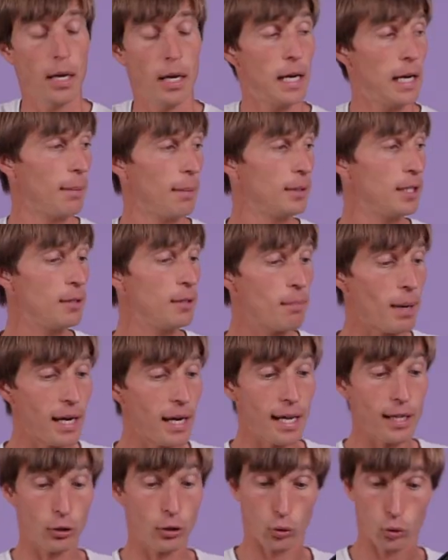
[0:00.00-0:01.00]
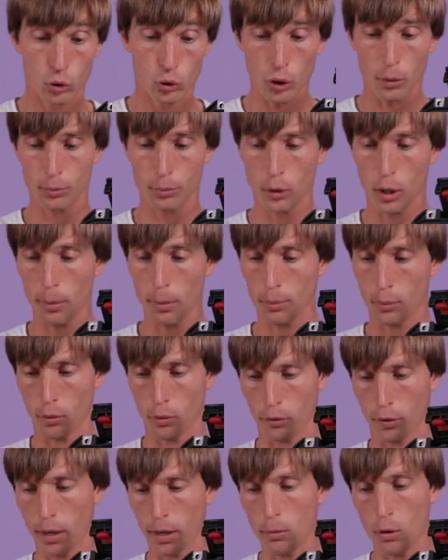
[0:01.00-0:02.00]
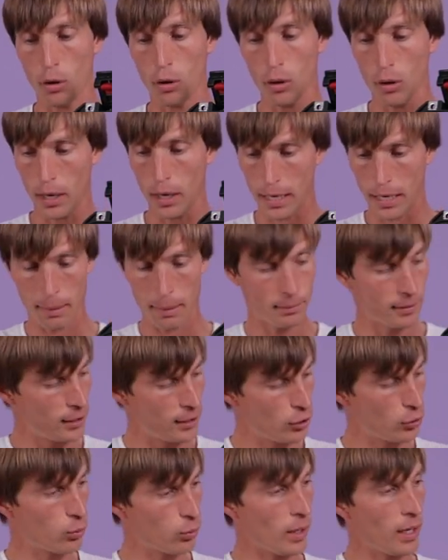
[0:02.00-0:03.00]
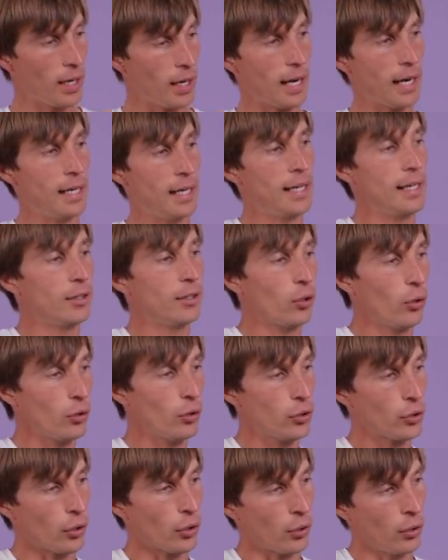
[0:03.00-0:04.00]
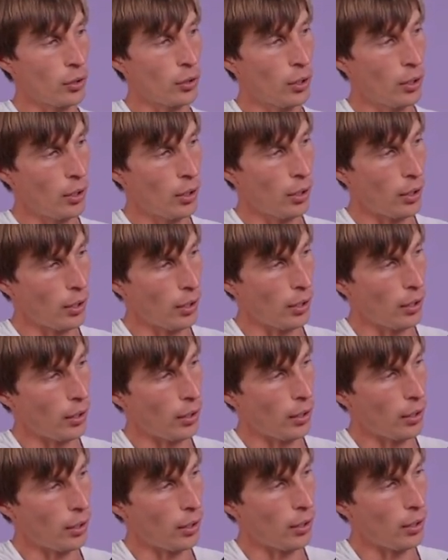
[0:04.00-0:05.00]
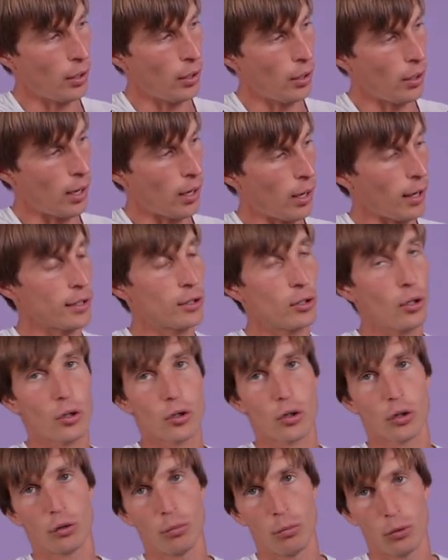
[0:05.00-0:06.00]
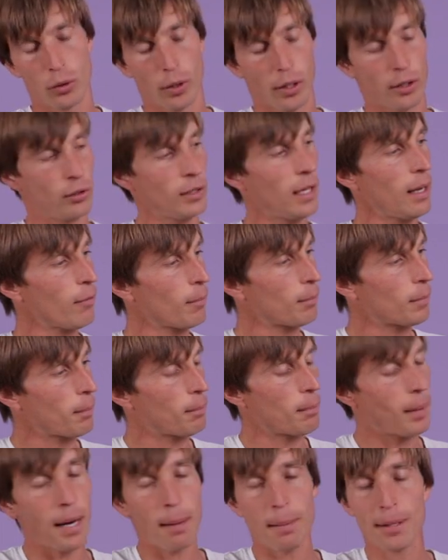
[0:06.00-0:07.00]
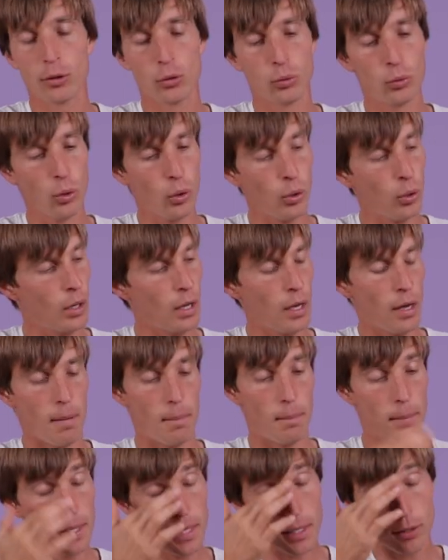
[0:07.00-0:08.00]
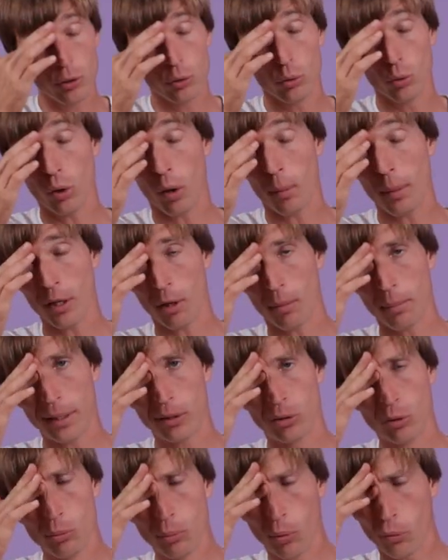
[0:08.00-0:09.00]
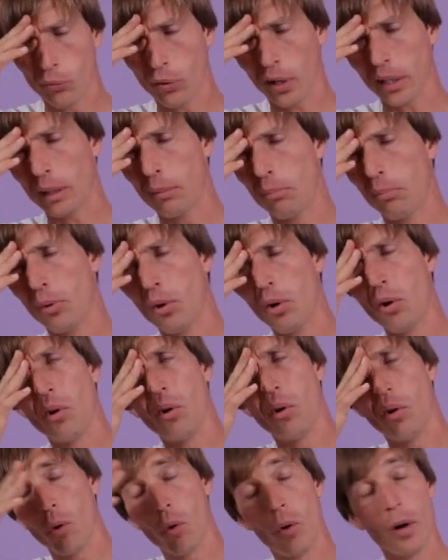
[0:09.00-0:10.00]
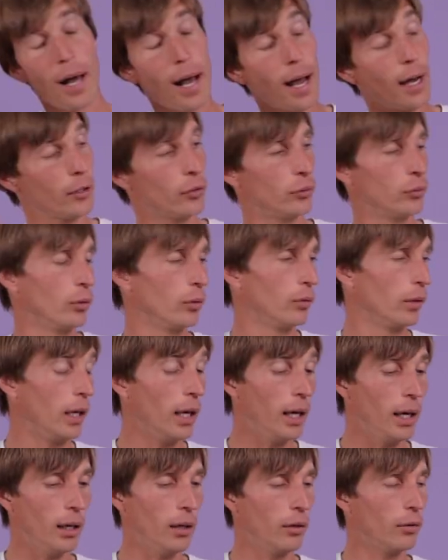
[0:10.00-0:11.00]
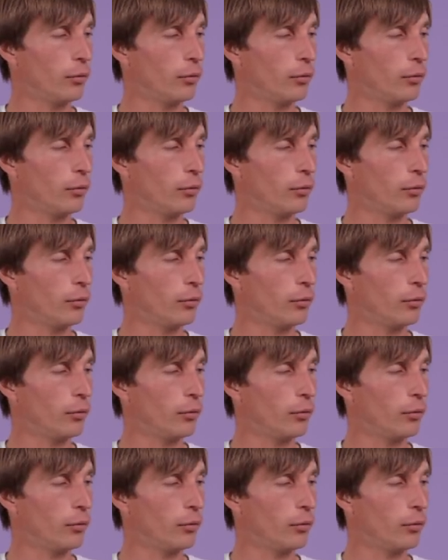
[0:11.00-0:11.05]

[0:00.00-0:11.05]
La petite mallette, top top, vraiment. Elle a un petit joint, elle est étanche. Euh, alors étanche dans une mesure raisonnable, peut-être pas la mettre sous l'eau, mais si tu l'emmènes en bateau pour faire des plans euh, au large, ou voilà,